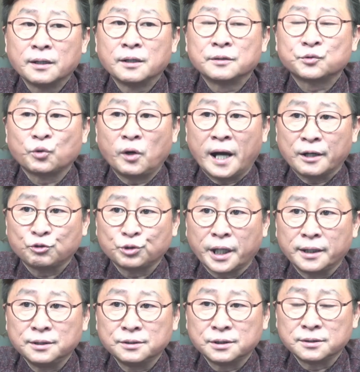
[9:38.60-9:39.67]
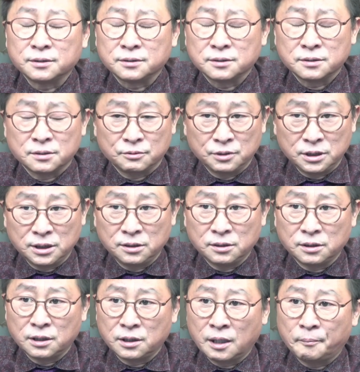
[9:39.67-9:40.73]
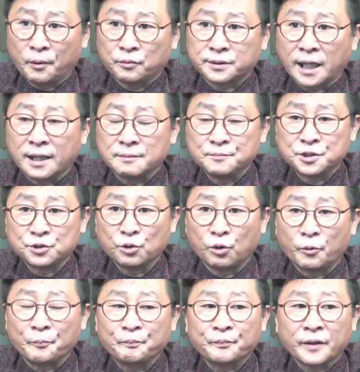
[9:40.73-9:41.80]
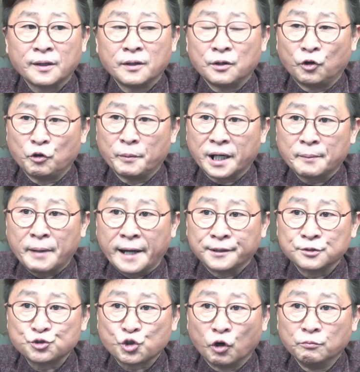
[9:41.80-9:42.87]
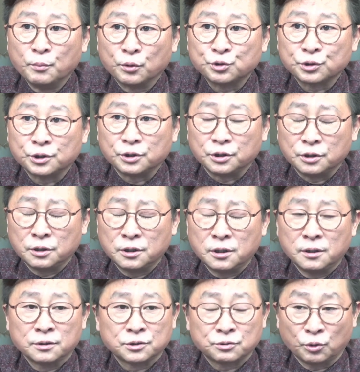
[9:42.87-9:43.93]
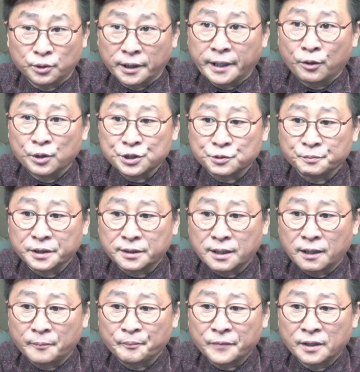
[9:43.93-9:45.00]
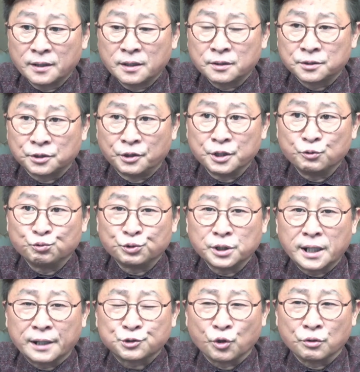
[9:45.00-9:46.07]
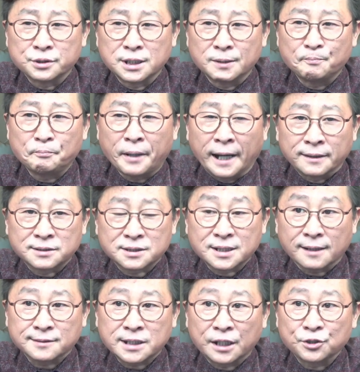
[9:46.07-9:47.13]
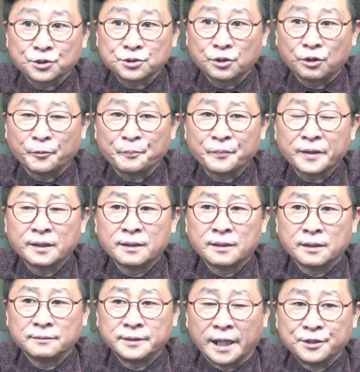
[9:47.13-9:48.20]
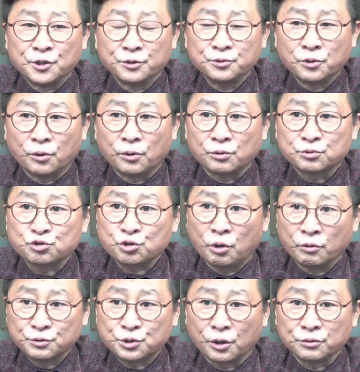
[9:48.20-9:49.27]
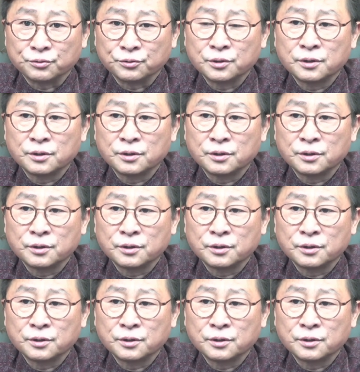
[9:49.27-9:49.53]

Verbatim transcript: 또 한국에 있는 이 에포크 타임즈도 얼마나 많은 정보들을 쏟아내고 있습니까? 그러니 우리가 정신 바짝 차려서 내년도 총선